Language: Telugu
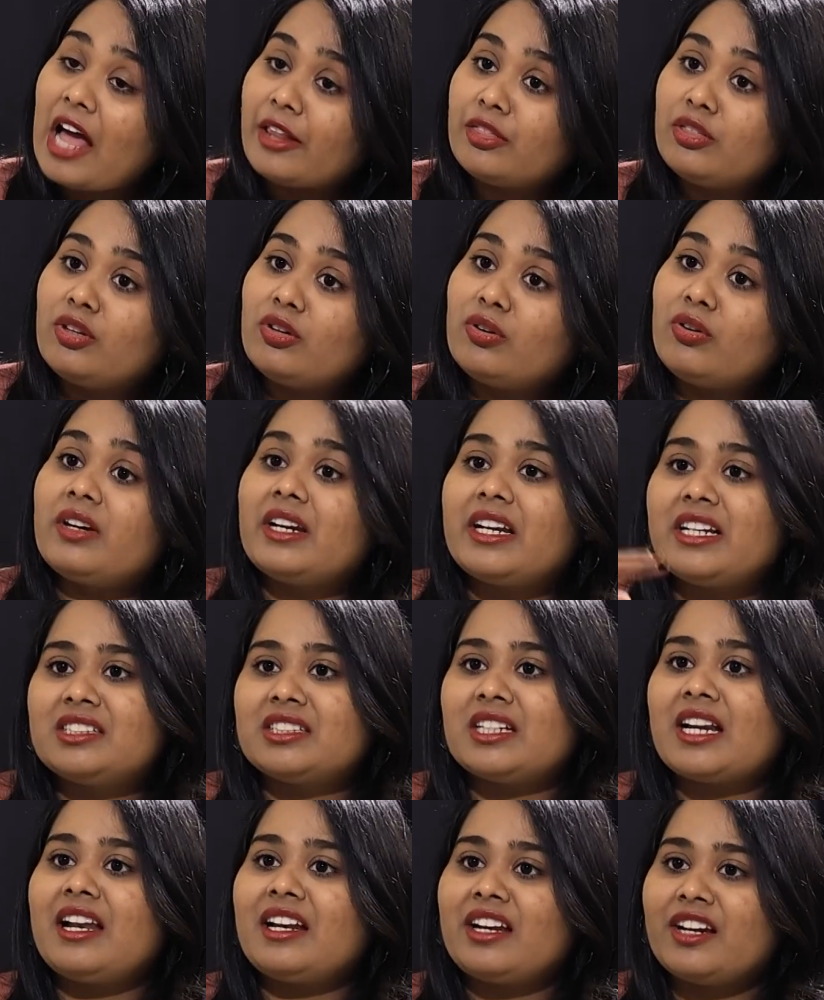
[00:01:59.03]
అందుకు
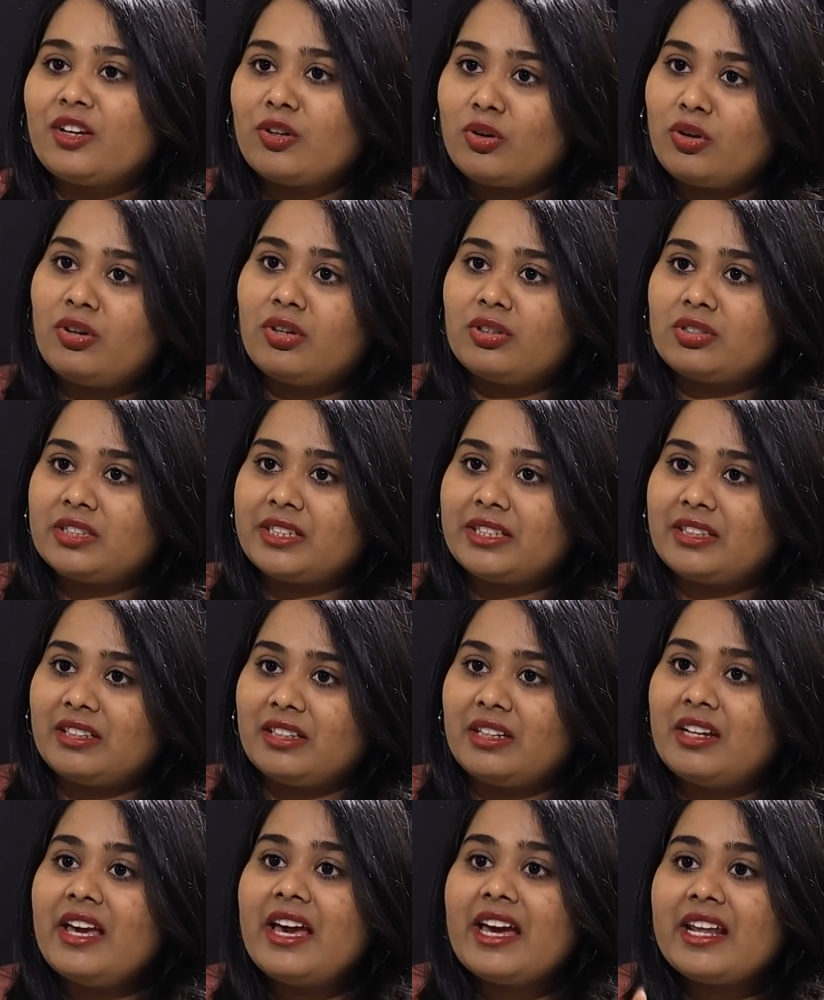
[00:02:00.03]
రీజనల్ రింగ్ రోడ్
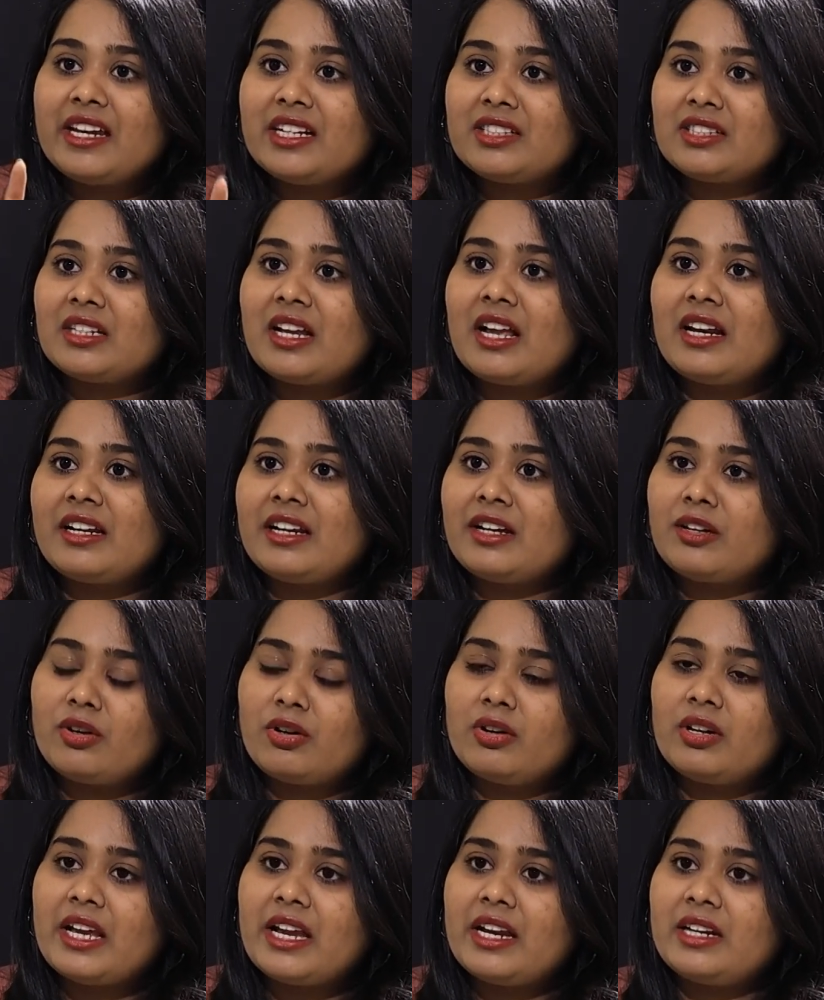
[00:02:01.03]
వచ్చింది రీజనల్ రింగ్
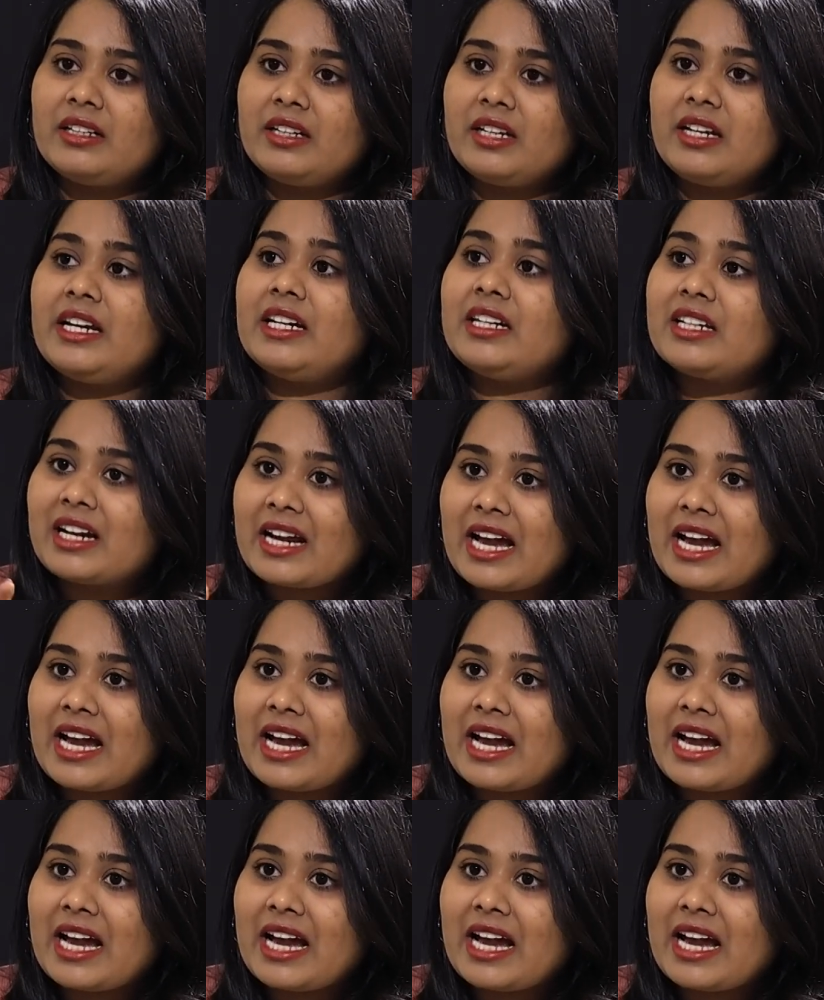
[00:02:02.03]
రోడ్ ఏంటి ఇట్